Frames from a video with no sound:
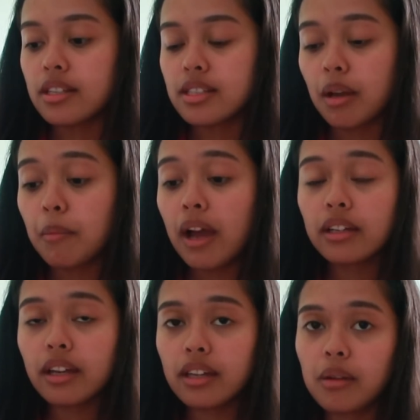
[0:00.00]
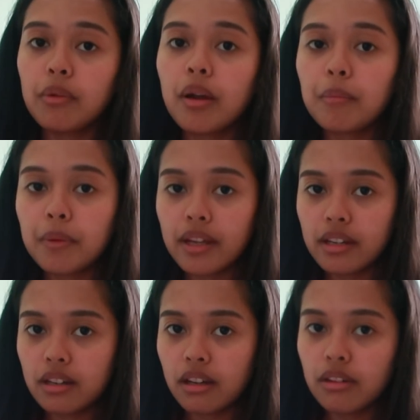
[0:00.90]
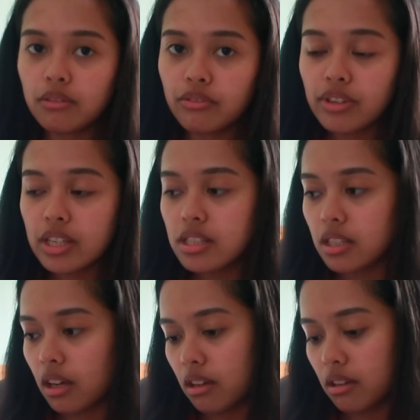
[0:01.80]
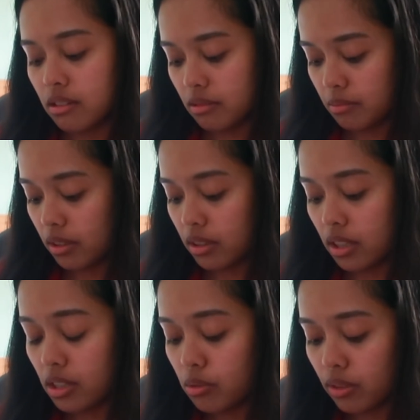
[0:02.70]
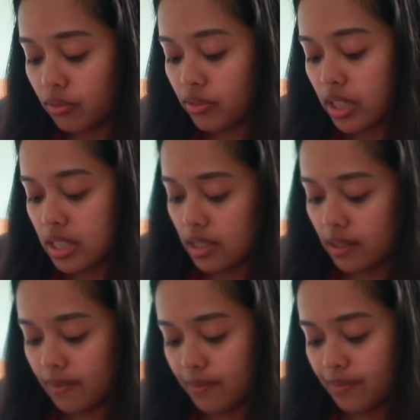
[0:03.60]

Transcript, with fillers: Kasi ang mahal kaya mag-apply ng ano, visa mag-renew ng visa.